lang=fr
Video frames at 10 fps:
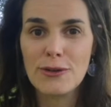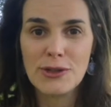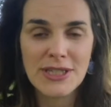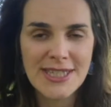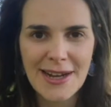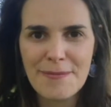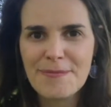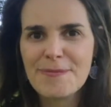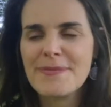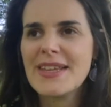quotidien
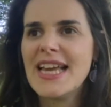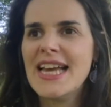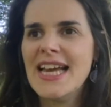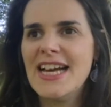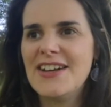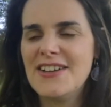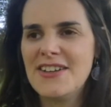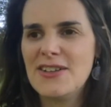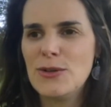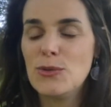
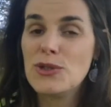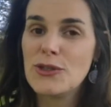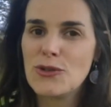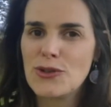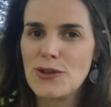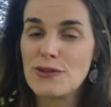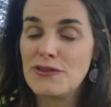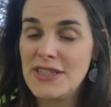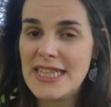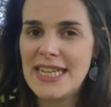euh, ou qui se sentent
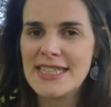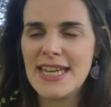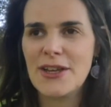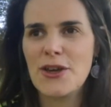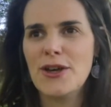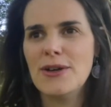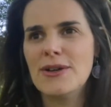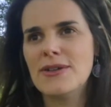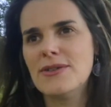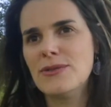vides à
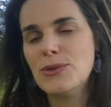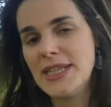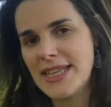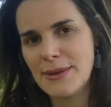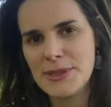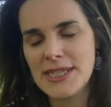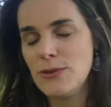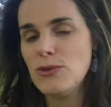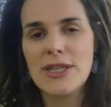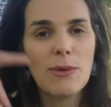l'intérieur, ou
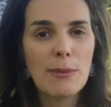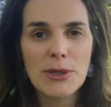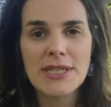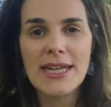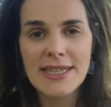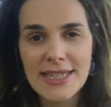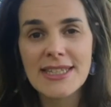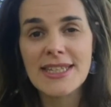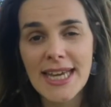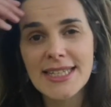inadaptés, ou qui ont un mental qui
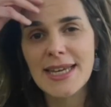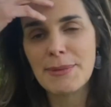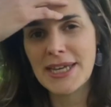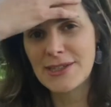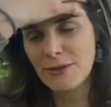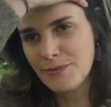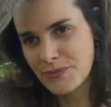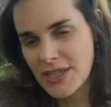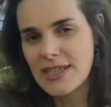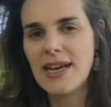est très très présent
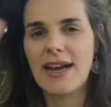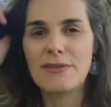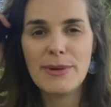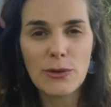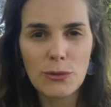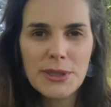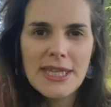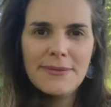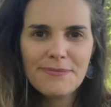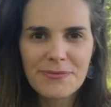et qui n'arrête pas de
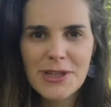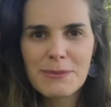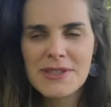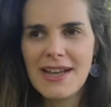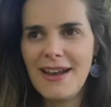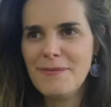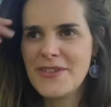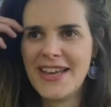ruminer, comme ça là.